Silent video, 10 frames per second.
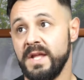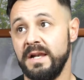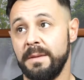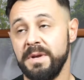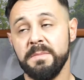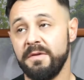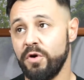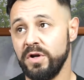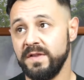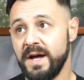la prima
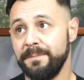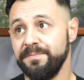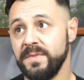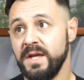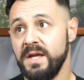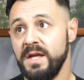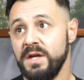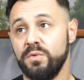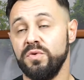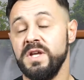volta
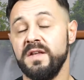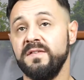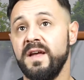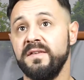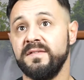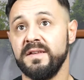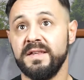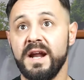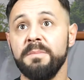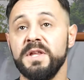i QDSS
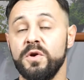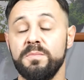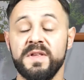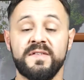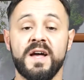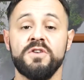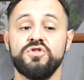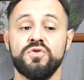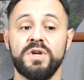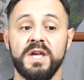tramite un
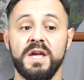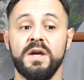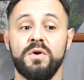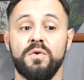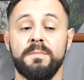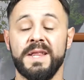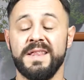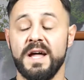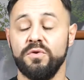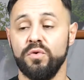messaggio che ho
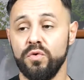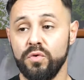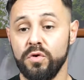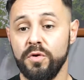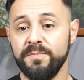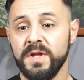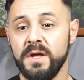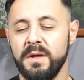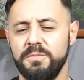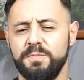mandato loro,
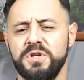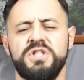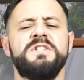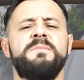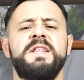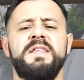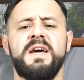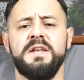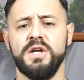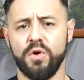più
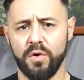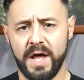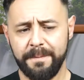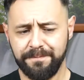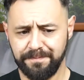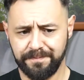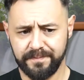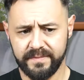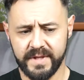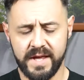precisamente a Nicola
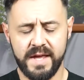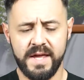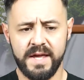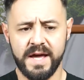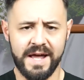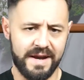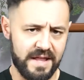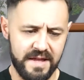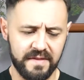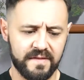e a
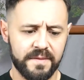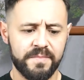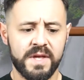Redez.